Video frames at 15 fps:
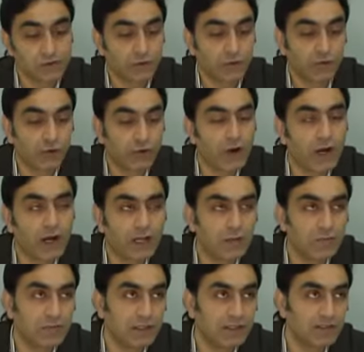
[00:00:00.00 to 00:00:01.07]
Çünkü o
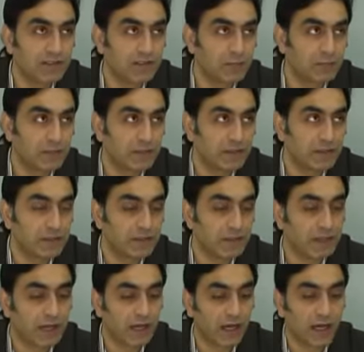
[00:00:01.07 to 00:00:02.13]
alemlerin Rabbidir.
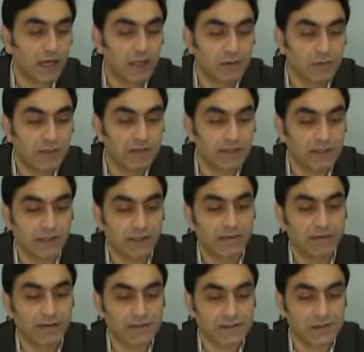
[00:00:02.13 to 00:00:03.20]
Alemlerde
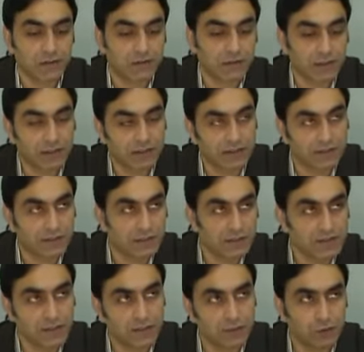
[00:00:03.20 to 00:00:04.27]
ne varsa onların
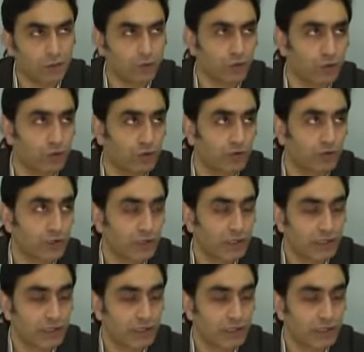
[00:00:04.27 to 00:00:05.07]
ihtiyaçlarını o görüyor.